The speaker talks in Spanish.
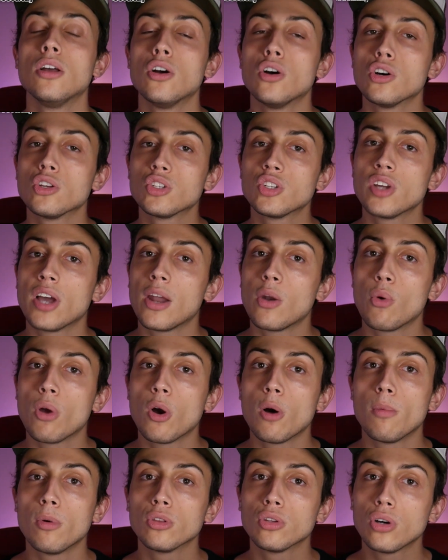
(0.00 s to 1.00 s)
o sea, el
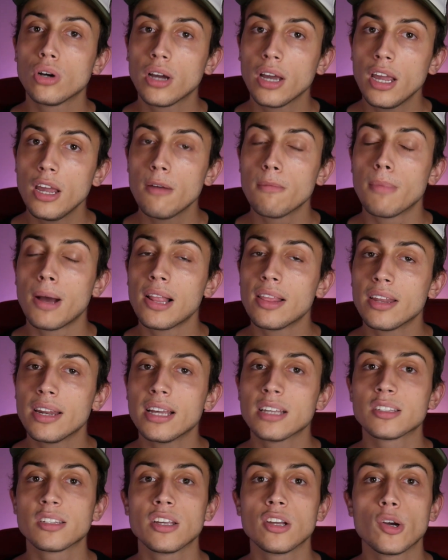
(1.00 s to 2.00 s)
nuevo Moto G
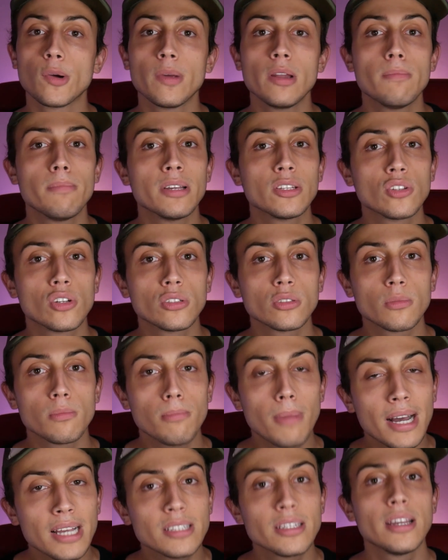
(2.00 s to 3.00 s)
valdría 5.000 pesos
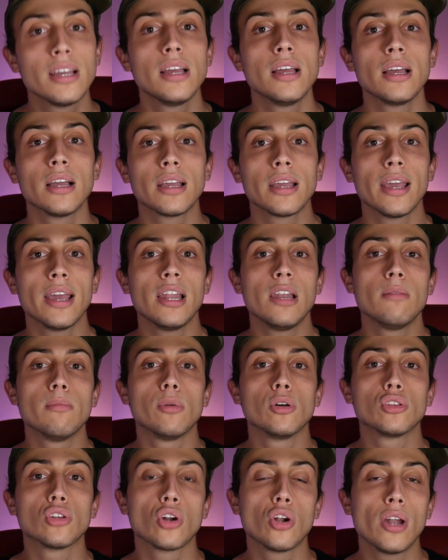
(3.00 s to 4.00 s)
más que el
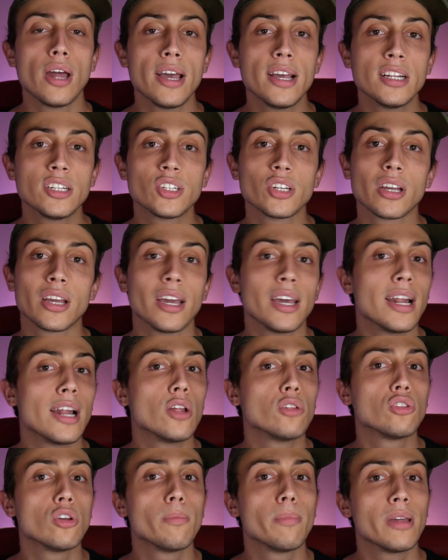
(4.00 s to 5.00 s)
Motorola Edge, que era
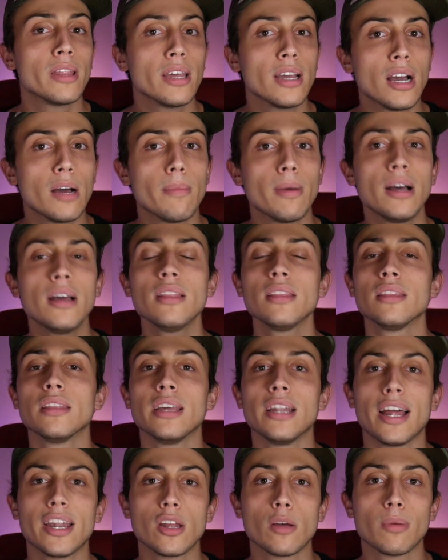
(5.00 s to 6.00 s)
lo tope de gama
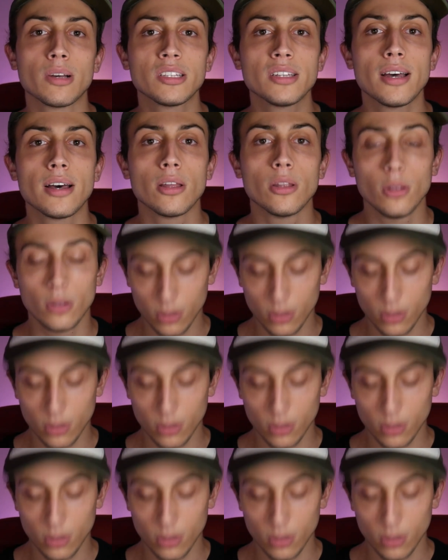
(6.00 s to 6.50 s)
del año pasado.